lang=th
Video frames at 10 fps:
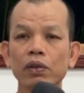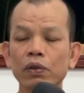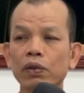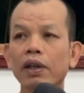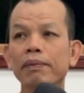อ
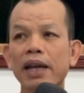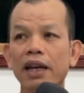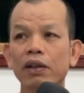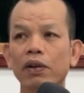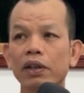ยู่กับ
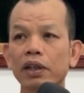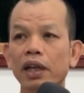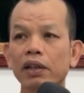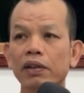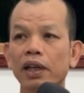การคล้อง
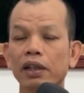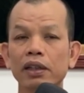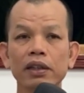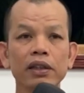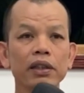เลื่อนอยู่หั่น
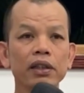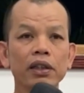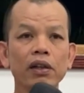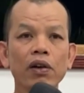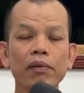
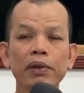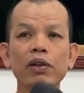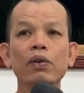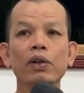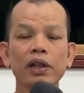แต่ก่อนมั
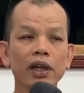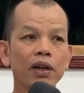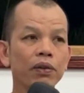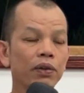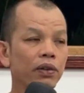นโทษแต่
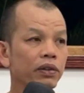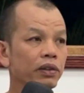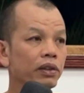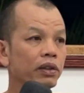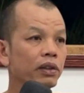เขา
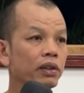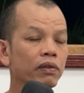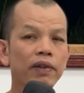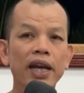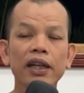
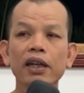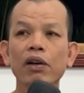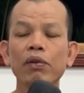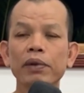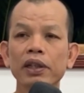ว่าแต่
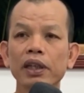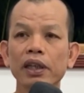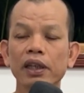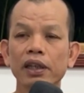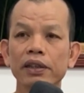เขาบ่ดี